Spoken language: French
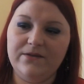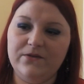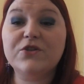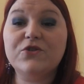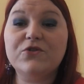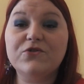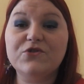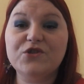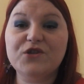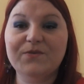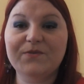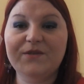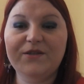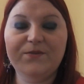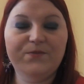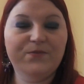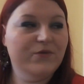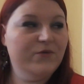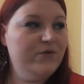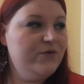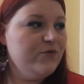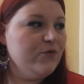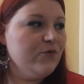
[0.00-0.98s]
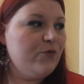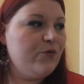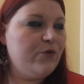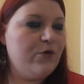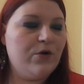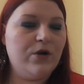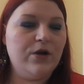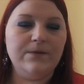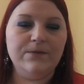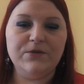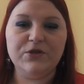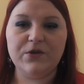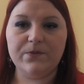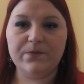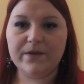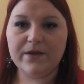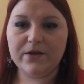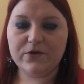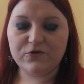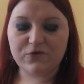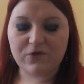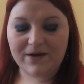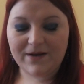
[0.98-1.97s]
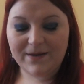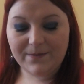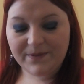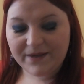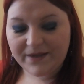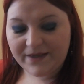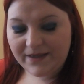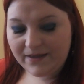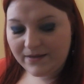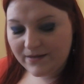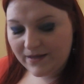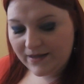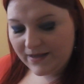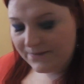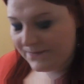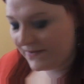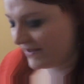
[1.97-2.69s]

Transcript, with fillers: Ça change un petit peu donc euh, comme j'aime bien j'en ai pris un